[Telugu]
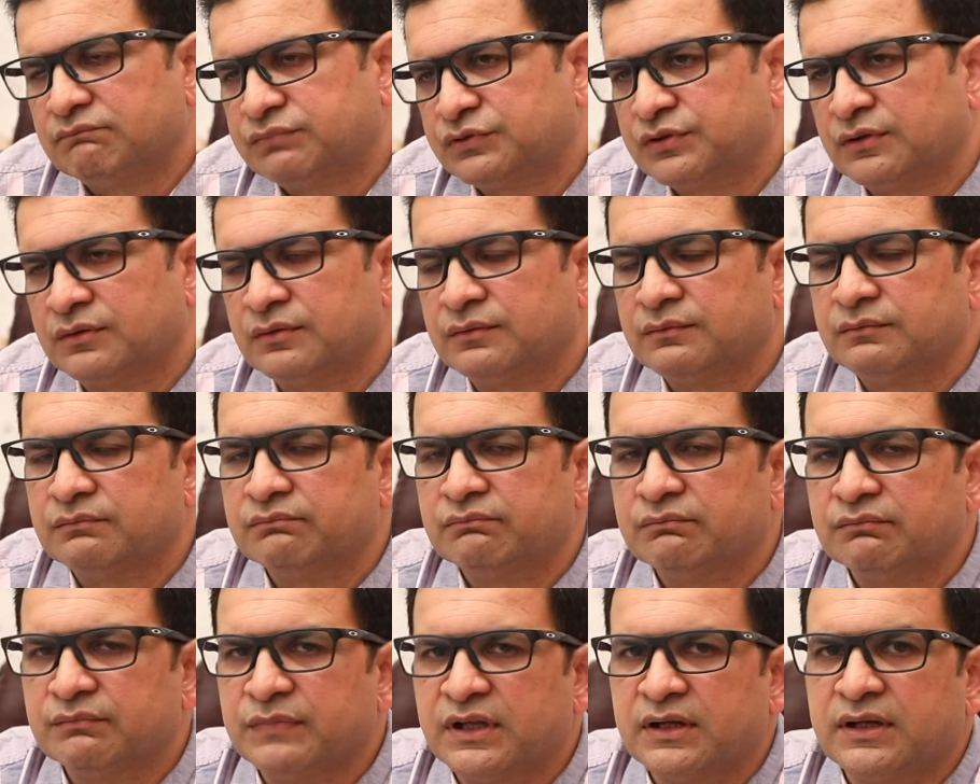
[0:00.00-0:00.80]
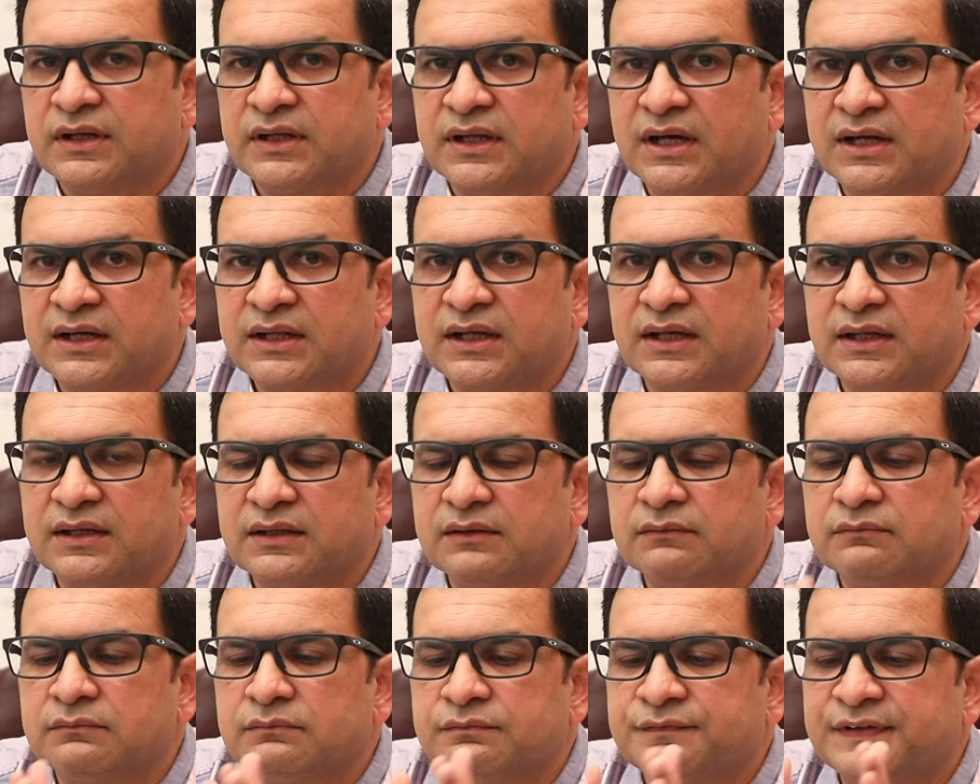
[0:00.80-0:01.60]
సో మీరు అంటే
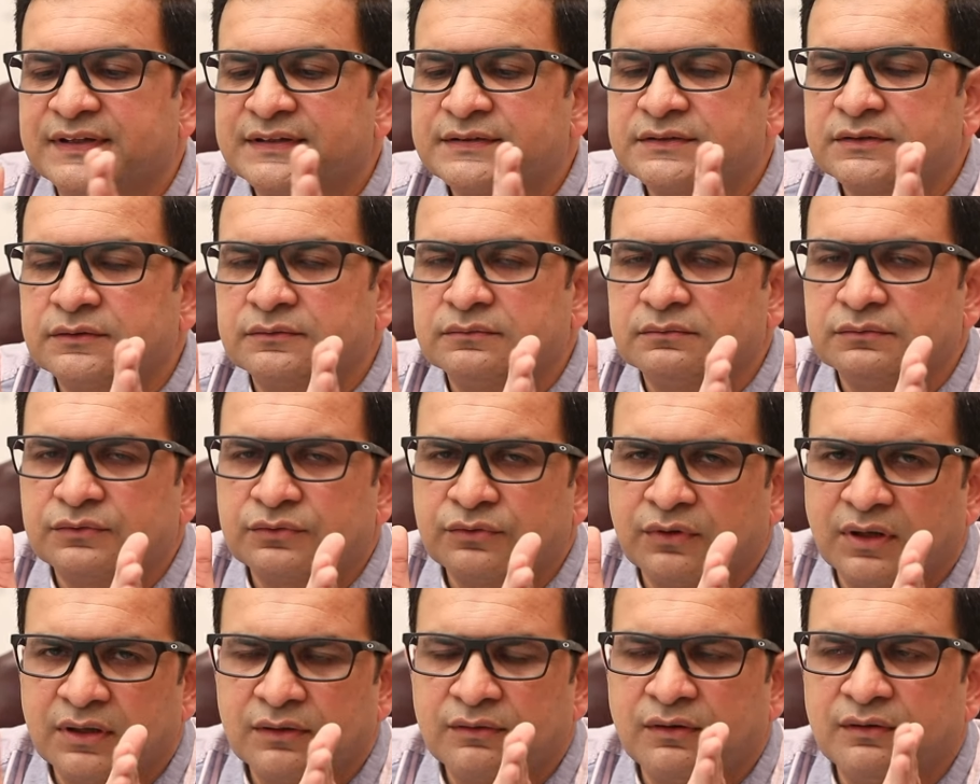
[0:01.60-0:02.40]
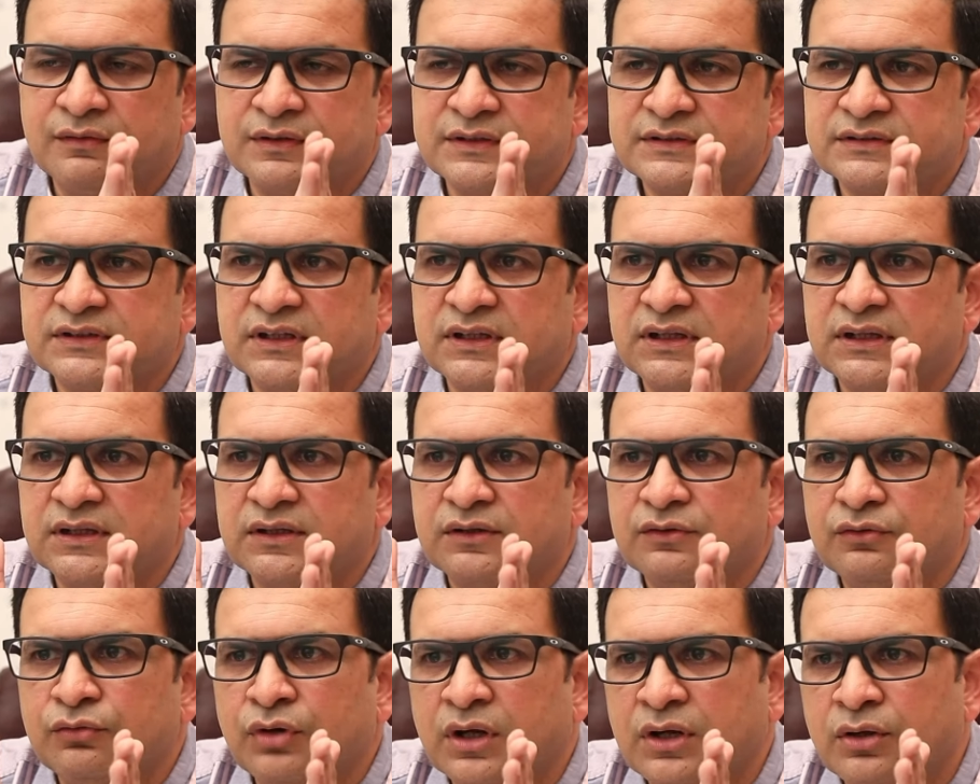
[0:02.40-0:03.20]
ఫస్ట్ ట్వెల్వ్ అవర్సా
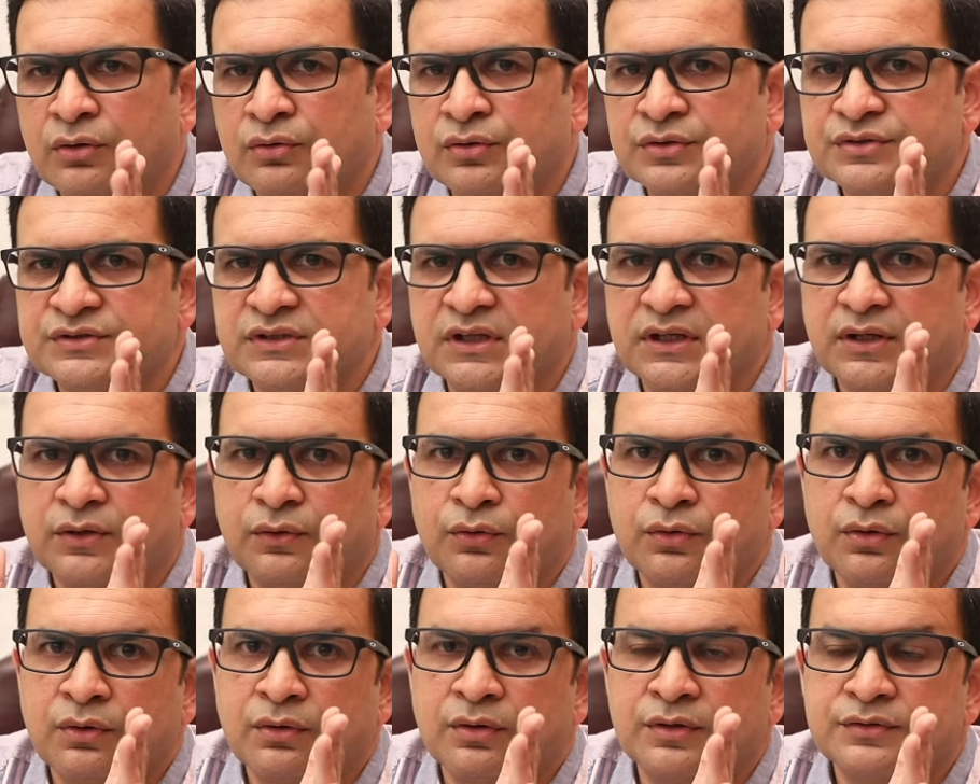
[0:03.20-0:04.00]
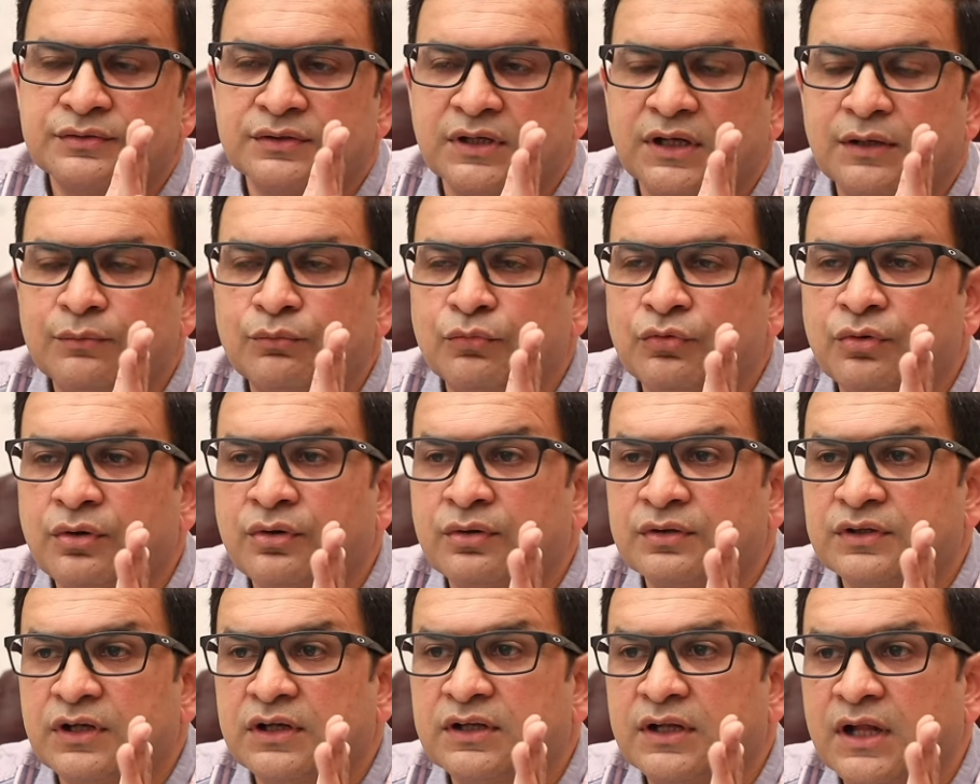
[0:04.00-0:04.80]
ఒక రోజా రెండు రోజుల మూడు
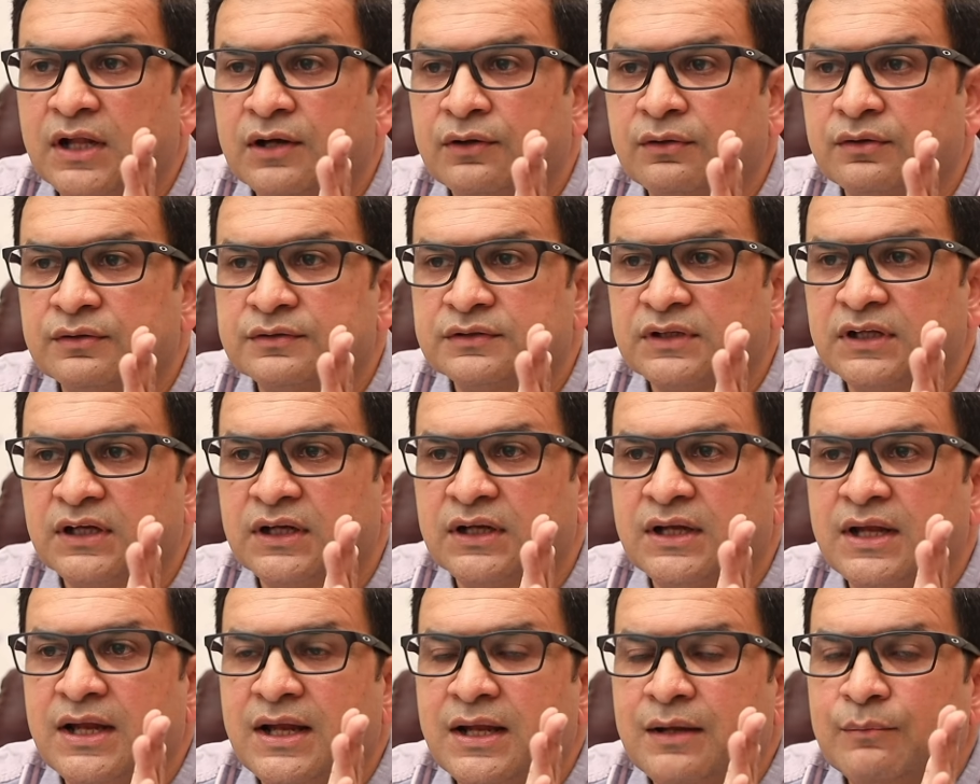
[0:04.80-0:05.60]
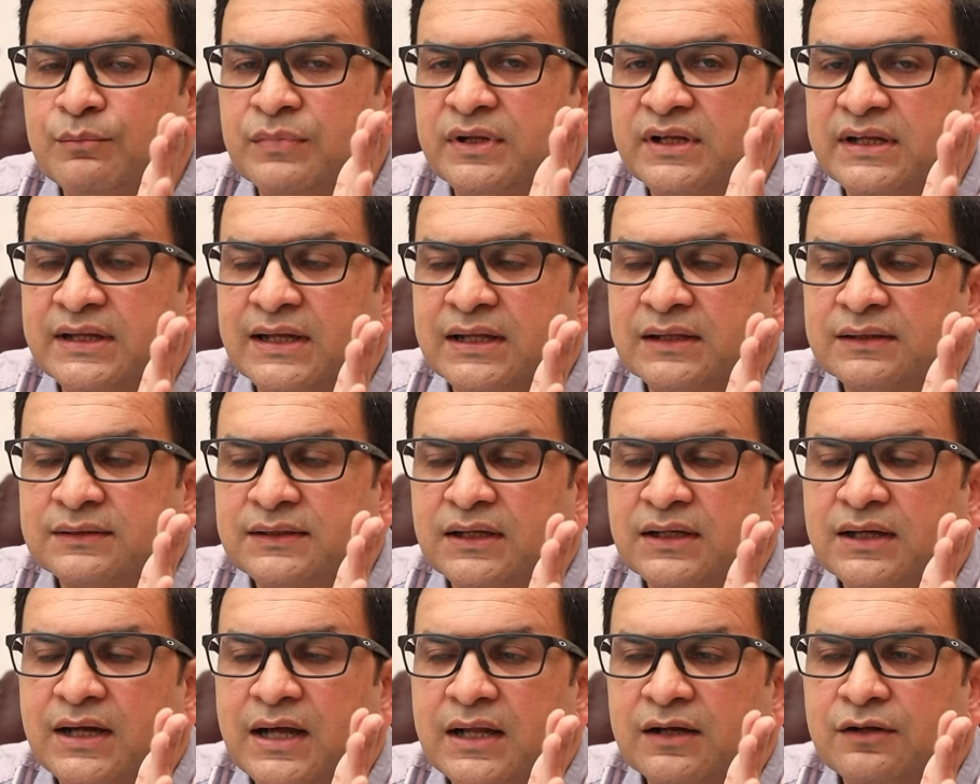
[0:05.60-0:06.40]
రోజుల నాలుగు రోజుల మీరు
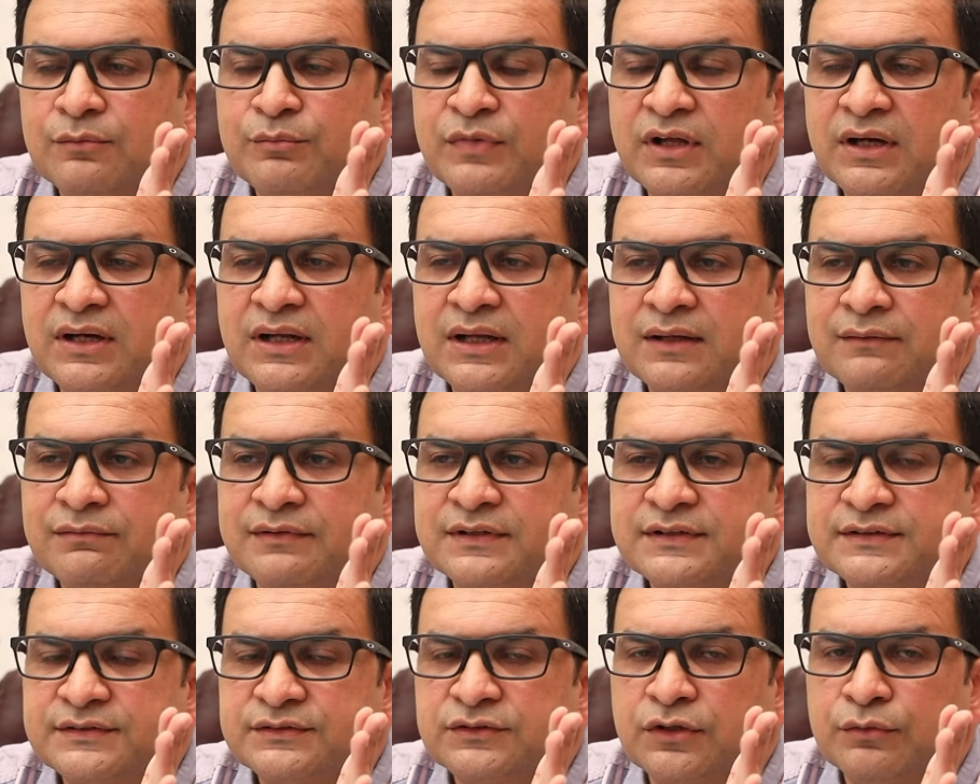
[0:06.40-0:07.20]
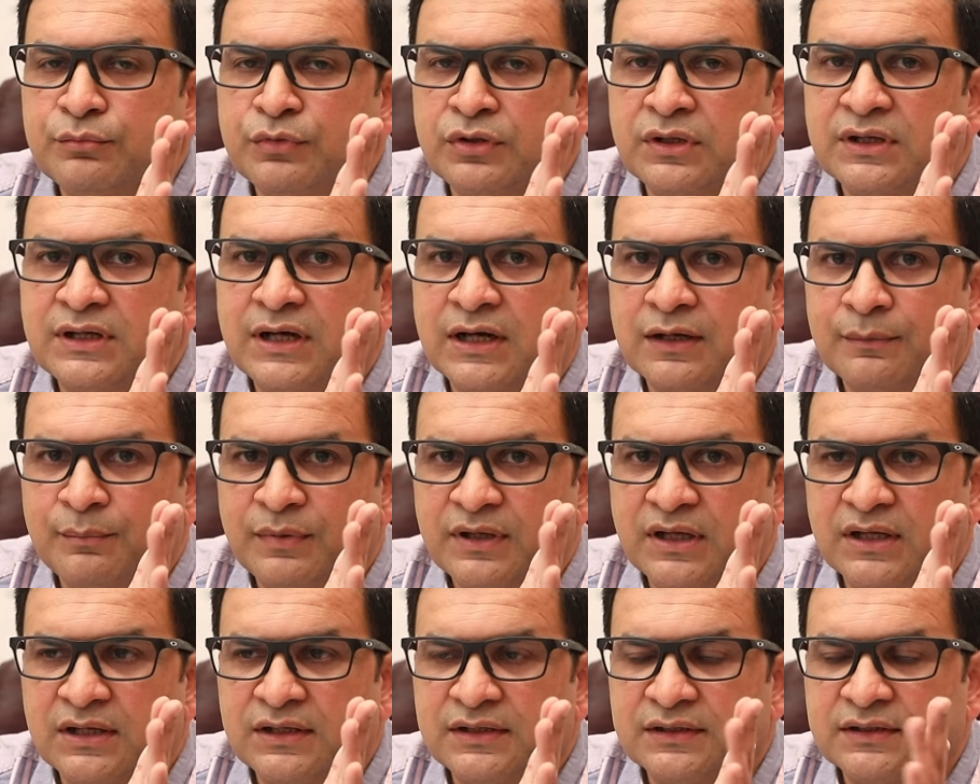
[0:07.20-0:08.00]
ఎంతకాలం మీరు లిక్విడ్స్తో మీరు
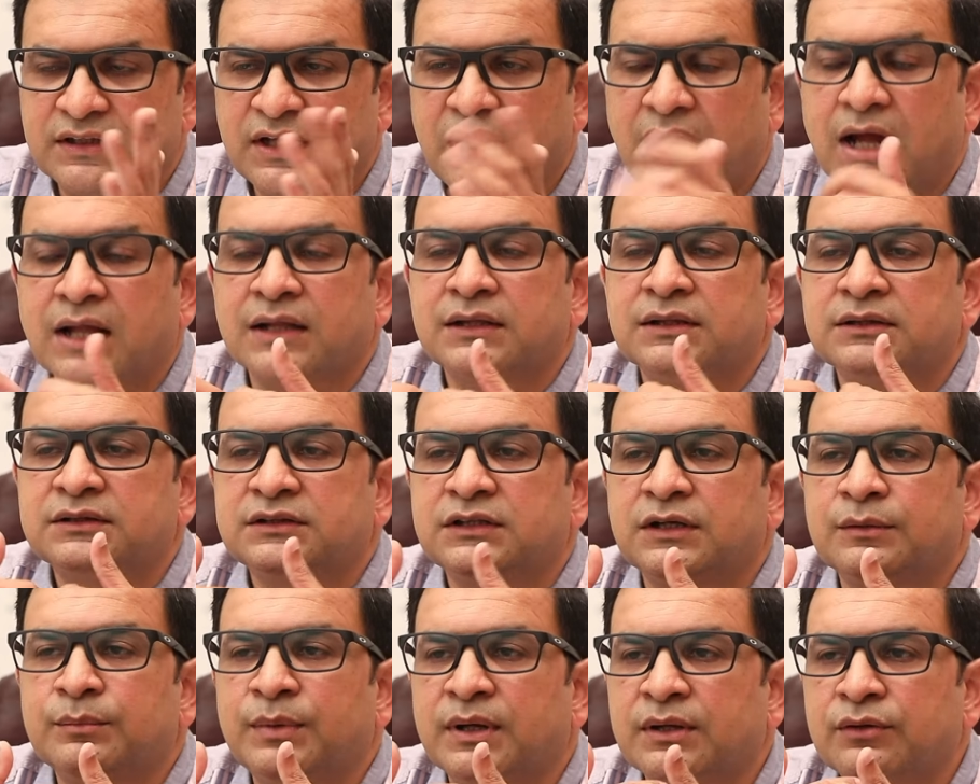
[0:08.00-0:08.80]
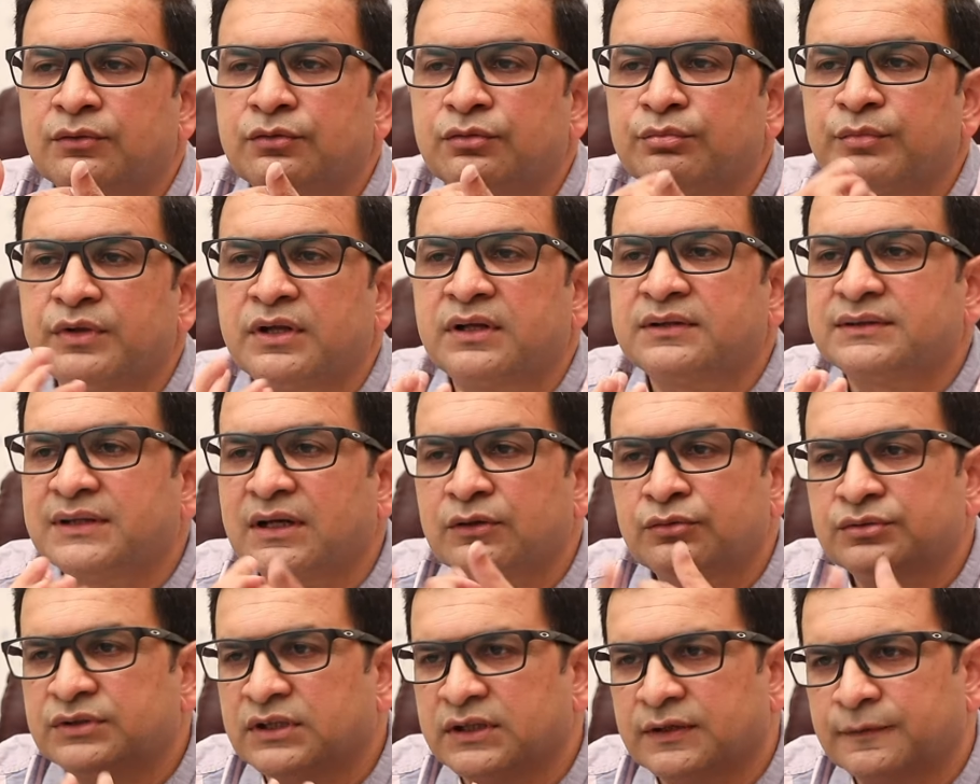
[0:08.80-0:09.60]
గడపగలిగితే అంత బరువు మీరు
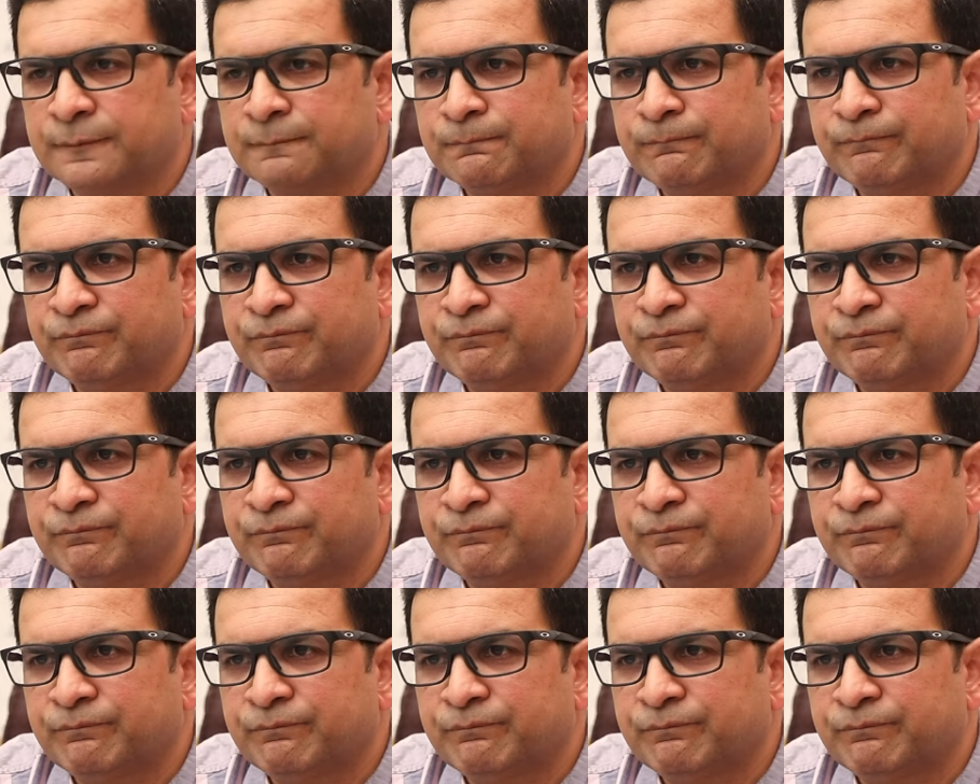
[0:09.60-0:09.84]
తగ్గుతారు